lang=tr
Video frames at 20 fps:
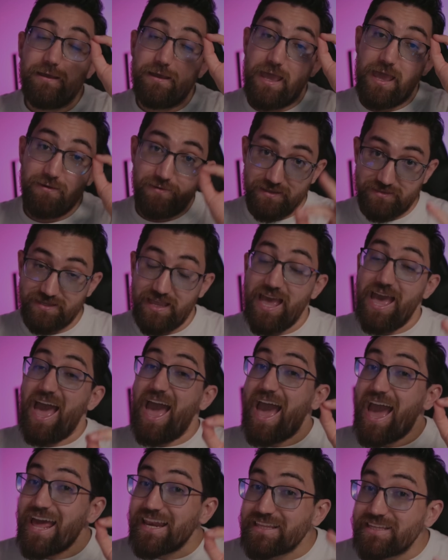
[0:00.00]
Evet,
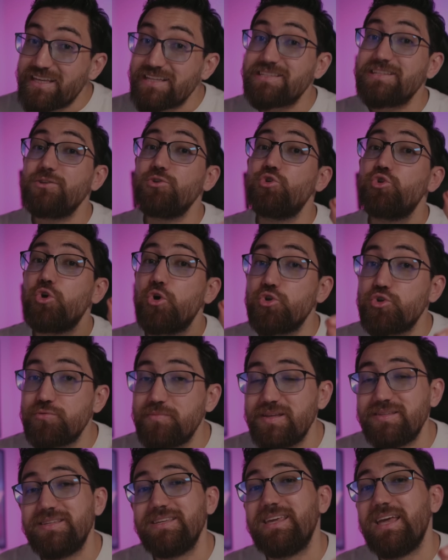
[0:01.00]
herkesin
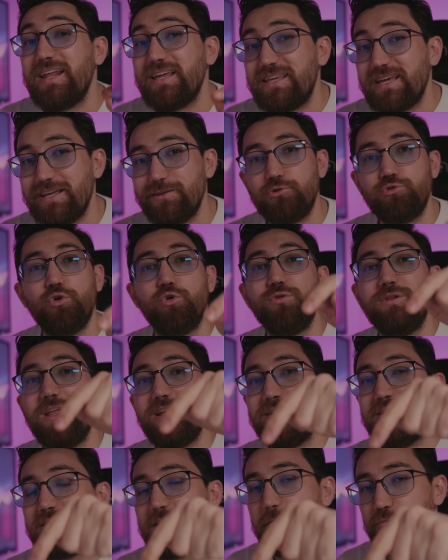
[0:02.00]
çözmesi gereken
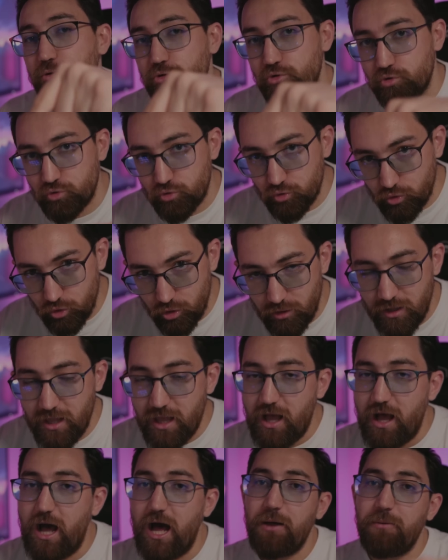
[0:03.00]
soruların da bulunduğu
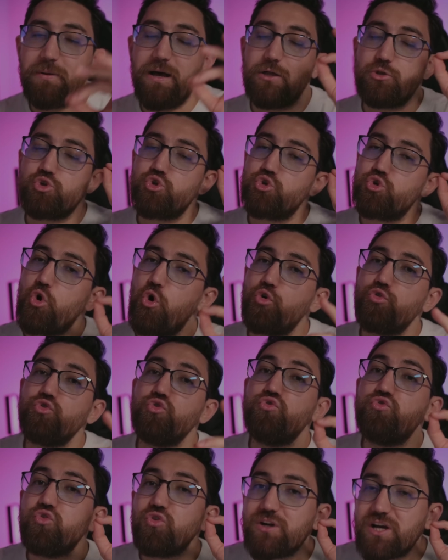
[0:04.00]
ama çok
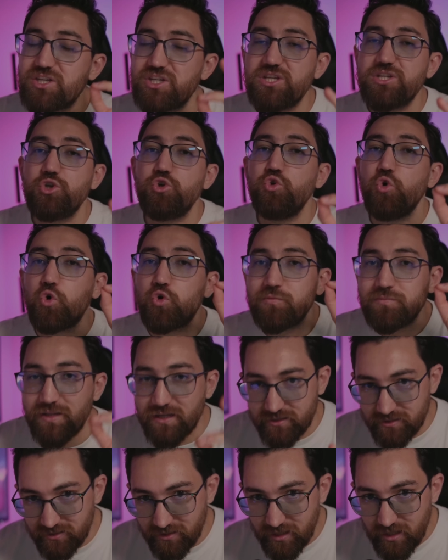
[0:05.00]
ufuk açıcı
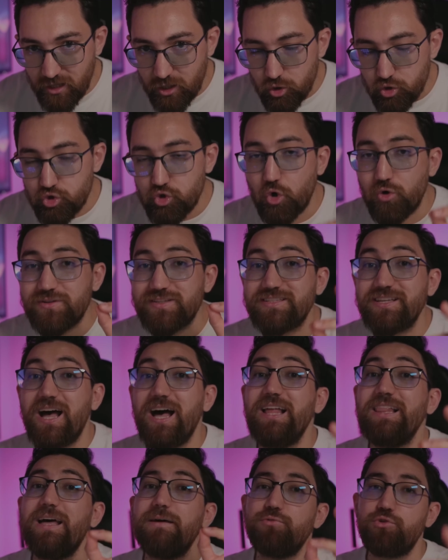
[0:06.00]
yorumların, çok
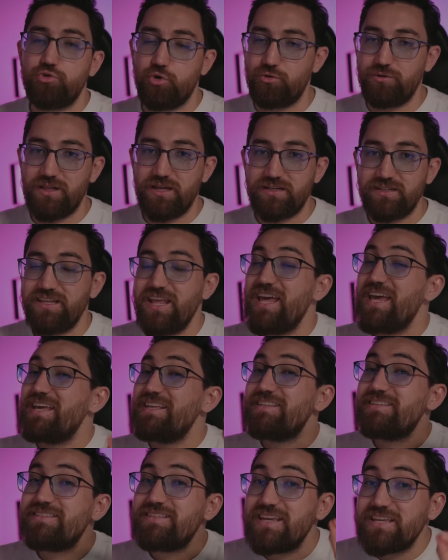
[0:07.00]
sağlam soruların,
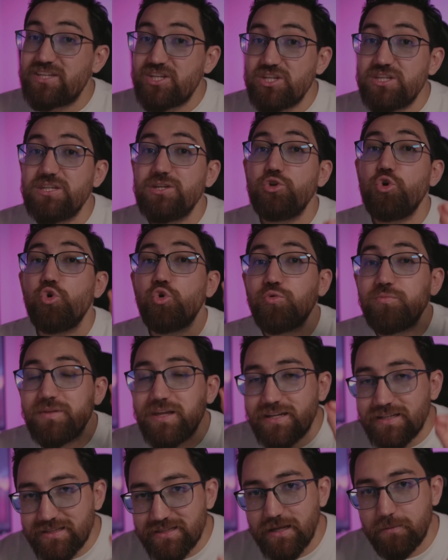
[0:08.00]
seçici
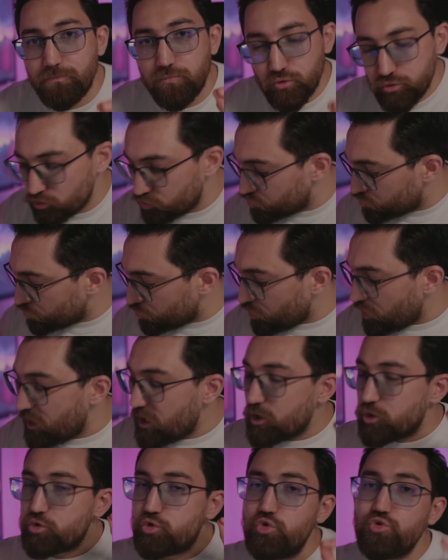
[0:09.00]
yorumların da bulunduğu
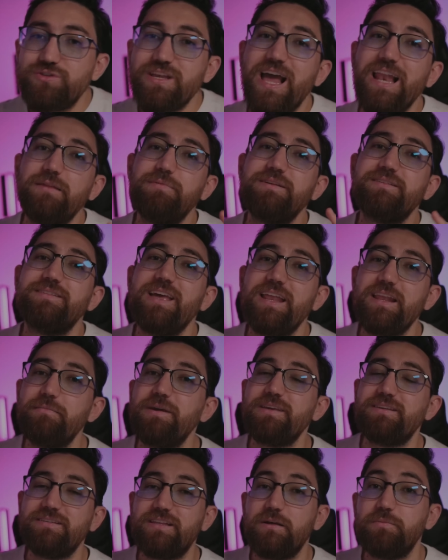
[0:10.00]
güzel bir
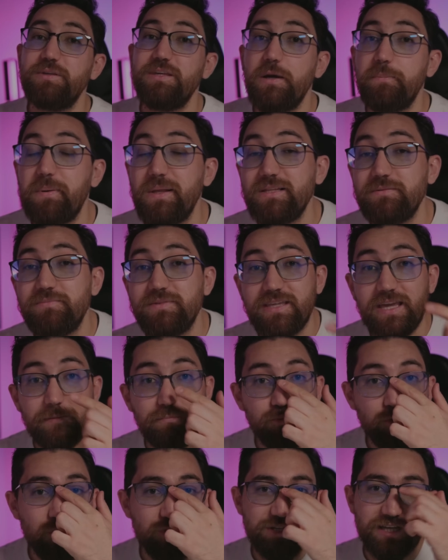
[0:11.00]
deneme kitabı yapalım diye
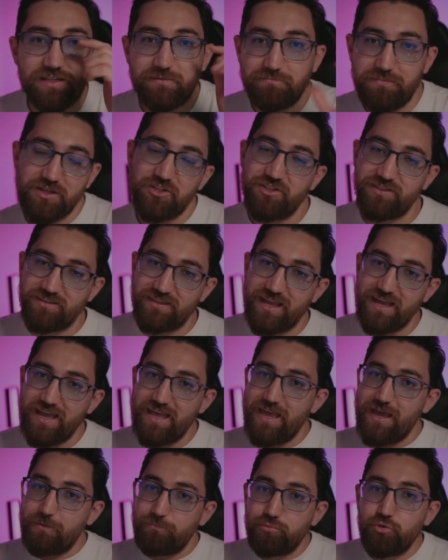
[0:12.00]
projenin başında
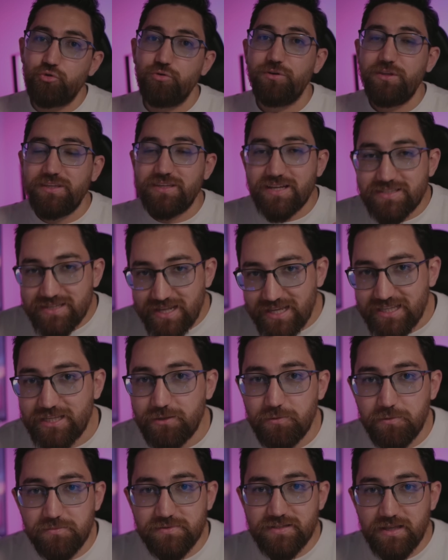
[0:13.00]
bunu yazar
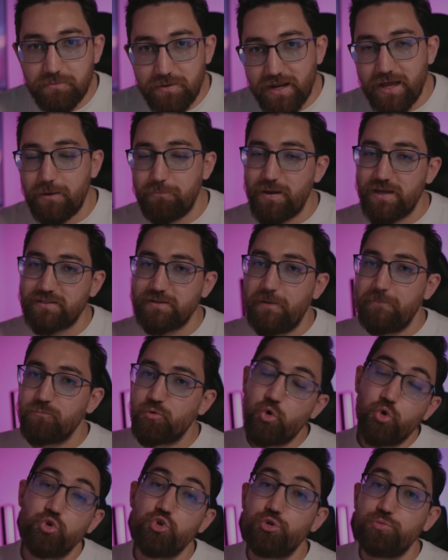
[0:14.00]
ekibimizle beraber
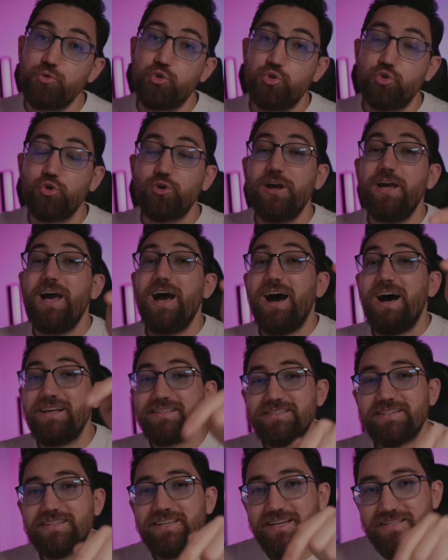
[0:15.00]
konuşmuştuk.
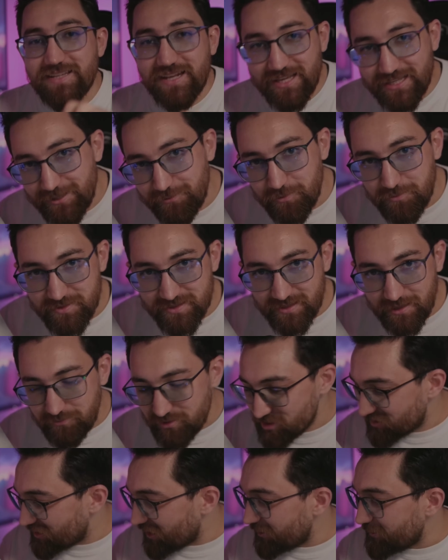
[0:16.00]
Hazır yazar ekibimiz
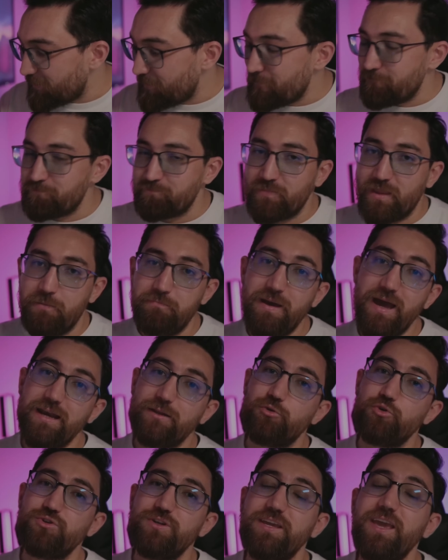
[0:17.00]
demişken
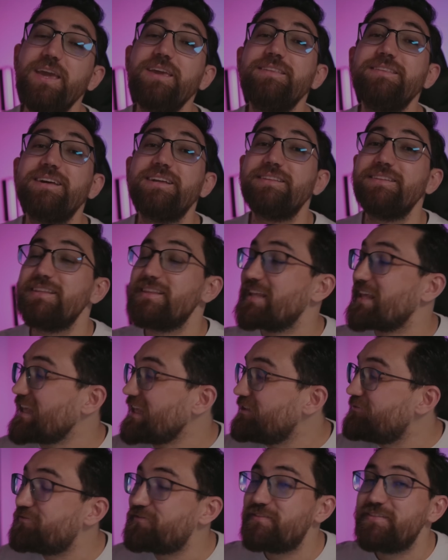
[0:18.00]
Mert Hoca yayınlarının
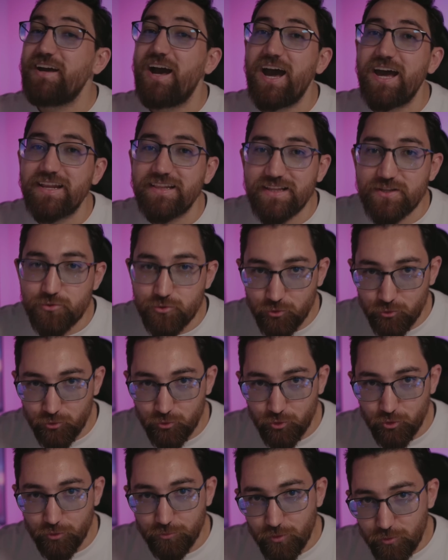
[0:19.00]
iftiharla
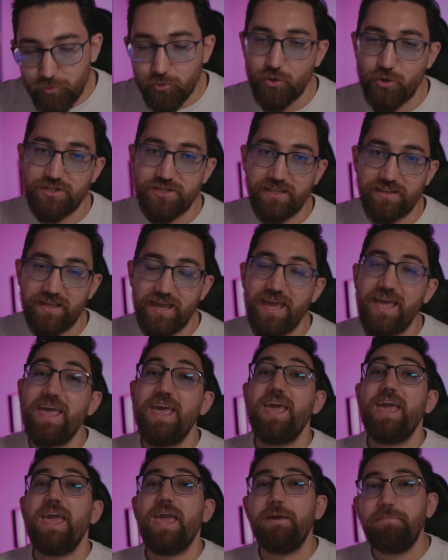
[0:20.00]
sunduğu bu projede
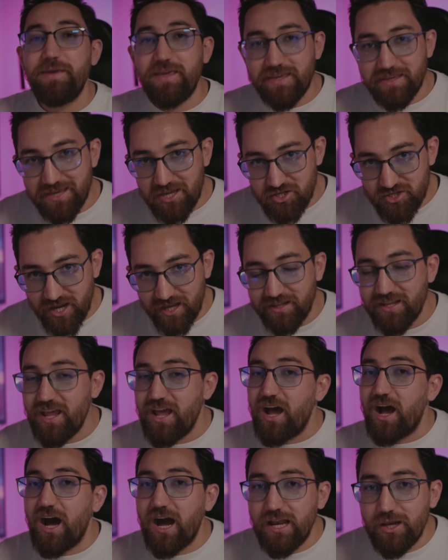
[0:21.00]
emeği geçen
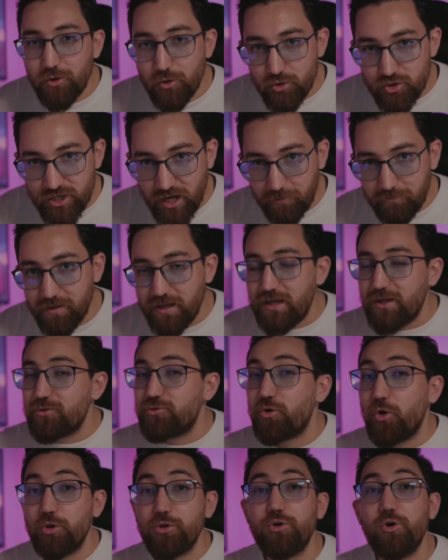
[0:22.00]
Ali Hocam,
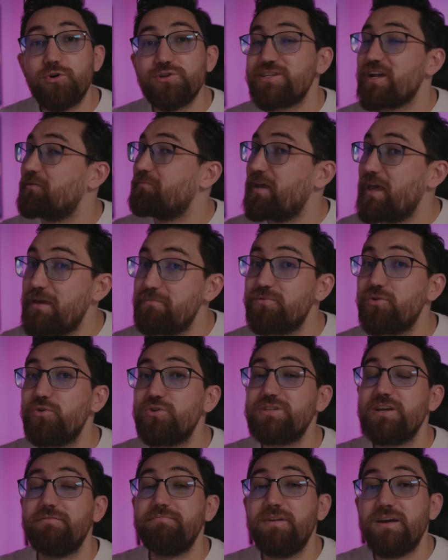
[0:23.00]
Tolga Hocam, Emre
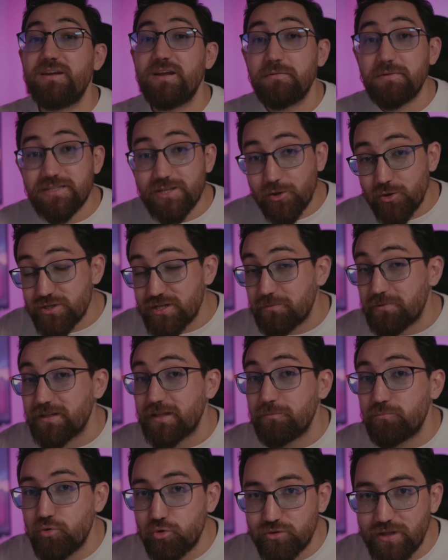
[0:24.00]
Hocam ve Ramazan Hocama
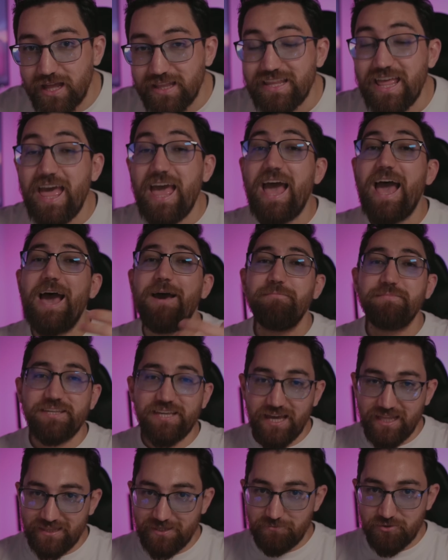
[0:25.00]
da buradan hem
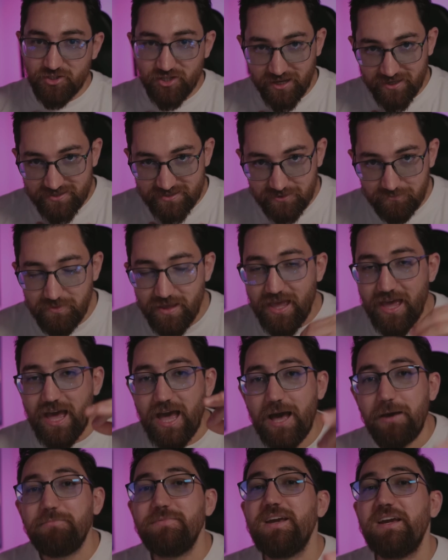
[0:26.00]
kendim şahsım
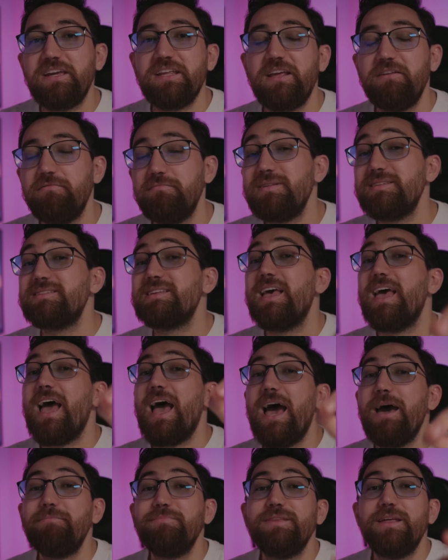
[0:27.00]
hem yayın evimiz
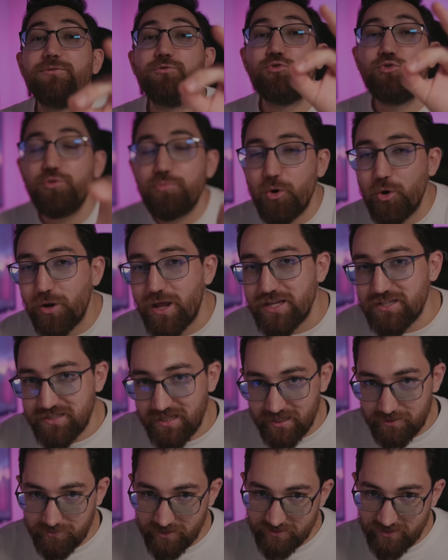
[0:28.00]
hem de tüm
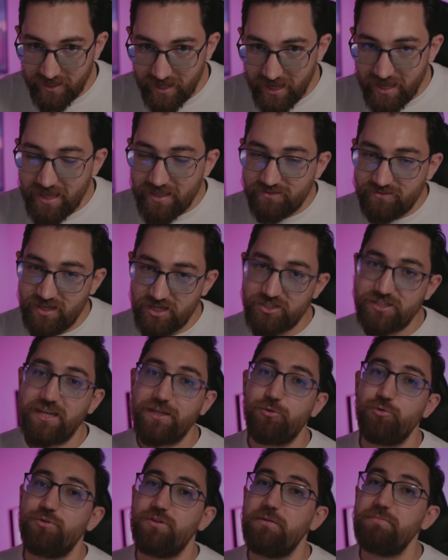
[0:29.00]
öğrencilerim adına
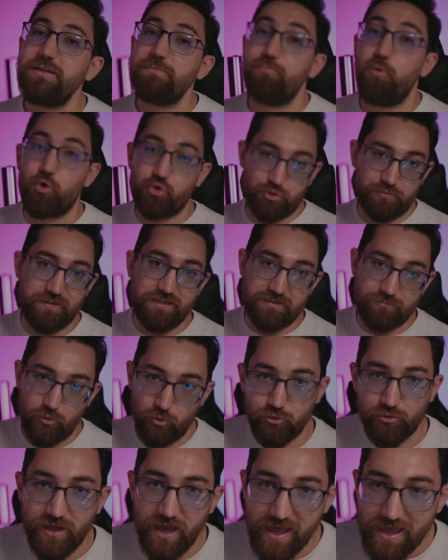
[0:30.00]
teşekkürü de bir borç bilirim.
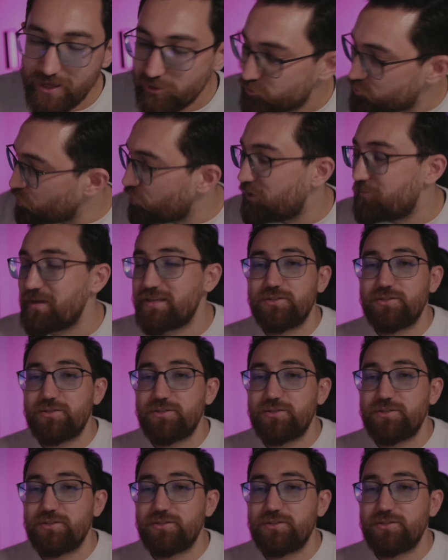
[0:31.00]
Onu da söylemek